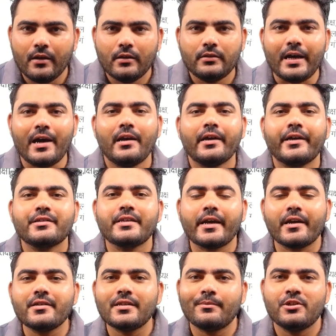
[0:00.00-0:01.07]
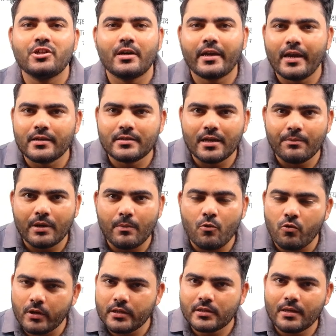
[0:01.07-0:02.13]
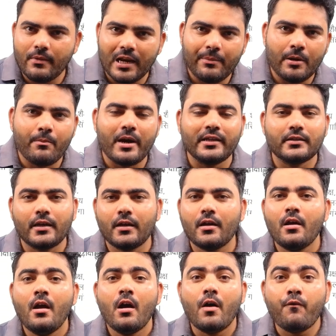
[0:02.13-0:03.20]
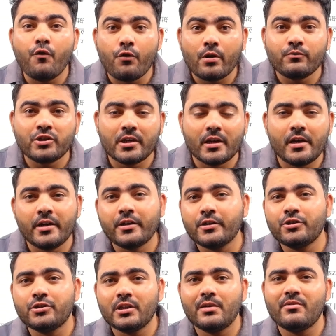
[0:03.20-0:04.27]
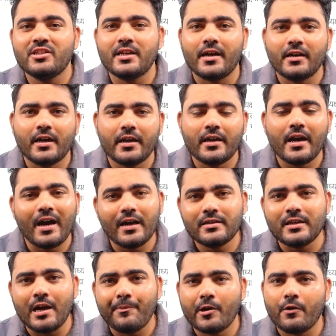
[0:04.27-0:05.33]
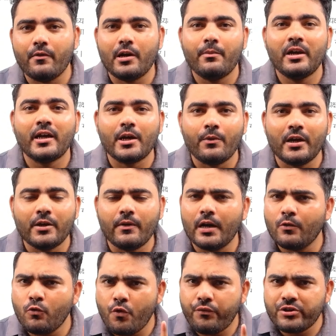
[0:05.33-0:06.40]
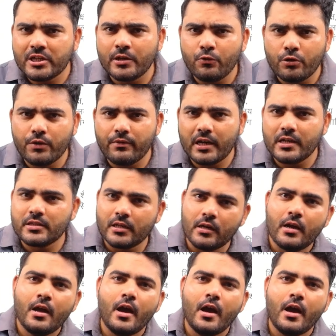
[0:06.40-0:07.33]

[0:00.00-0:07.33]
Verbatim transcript: ध्यान रखिए सेकंड सेमेस्टर के एग्जाम कब होंगे इसके बारे में हम बात करेंगे और फॉरम से रिलेटेड जितनी भी जानकारी है आज यहाँ पर अवेलेबल करवाने वाला हूँ ऑफिशियल नोटिफिकेशन